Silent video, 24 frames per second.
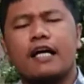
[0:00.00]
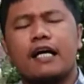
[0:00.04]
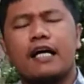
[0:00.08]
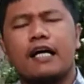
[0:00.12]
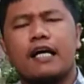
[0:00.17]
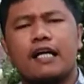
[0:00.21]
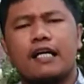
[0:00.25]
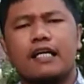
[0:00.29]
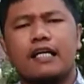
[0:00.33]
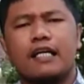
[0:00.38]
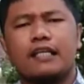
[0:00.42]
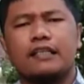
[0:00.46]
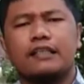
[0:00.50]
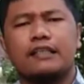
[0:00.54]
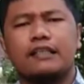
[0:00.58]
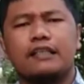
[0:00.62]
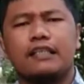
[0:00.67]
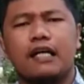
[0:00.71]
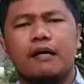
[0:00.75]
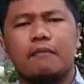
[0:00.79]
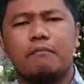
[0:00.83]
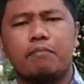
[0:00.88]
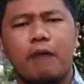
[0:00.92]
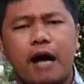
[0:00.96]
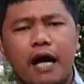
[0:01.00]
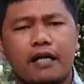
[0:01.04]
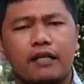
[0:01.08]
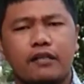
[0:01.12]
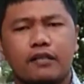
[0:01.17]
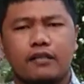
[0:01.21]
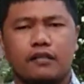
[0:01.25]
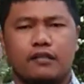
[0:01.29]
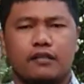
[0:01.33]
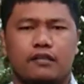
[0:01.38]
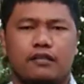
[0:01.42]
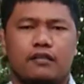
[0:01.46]
ke arah yang tidak
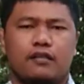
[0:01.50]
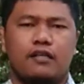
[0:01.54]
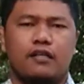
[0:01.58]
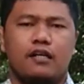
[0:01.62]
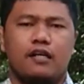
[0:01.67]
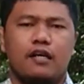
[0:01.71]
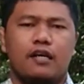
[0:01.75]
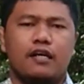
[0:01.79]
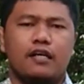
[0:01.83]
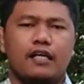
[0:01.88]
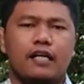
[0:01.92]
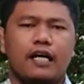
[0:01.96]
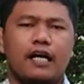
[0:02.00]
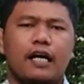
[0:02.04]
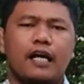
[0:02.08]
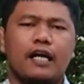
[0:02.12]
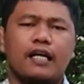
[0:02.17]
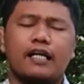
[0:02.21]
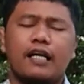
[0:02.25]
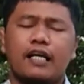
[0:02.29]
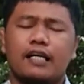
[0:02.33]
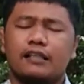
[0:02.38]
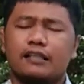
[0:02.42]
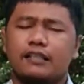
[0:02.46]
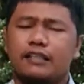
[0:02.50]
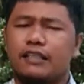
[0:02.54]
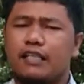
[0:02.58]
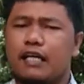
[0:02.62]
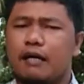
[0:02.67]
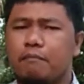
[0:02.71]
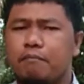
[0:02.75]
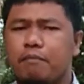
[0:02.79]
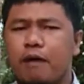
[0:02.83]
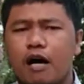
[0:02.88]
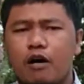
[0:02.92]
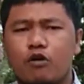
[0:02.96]
baik ke arah yang
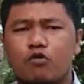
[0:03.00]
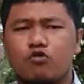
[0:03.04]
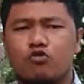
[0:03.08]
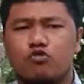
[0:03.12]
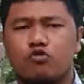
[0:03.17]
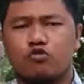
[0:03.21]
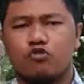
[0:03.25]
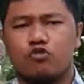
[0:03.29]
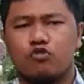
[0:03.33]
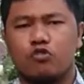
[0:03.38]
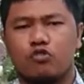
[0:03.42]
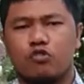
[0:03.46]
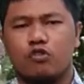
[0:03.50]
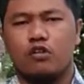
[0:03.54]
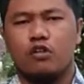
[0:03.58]
tidak bagus.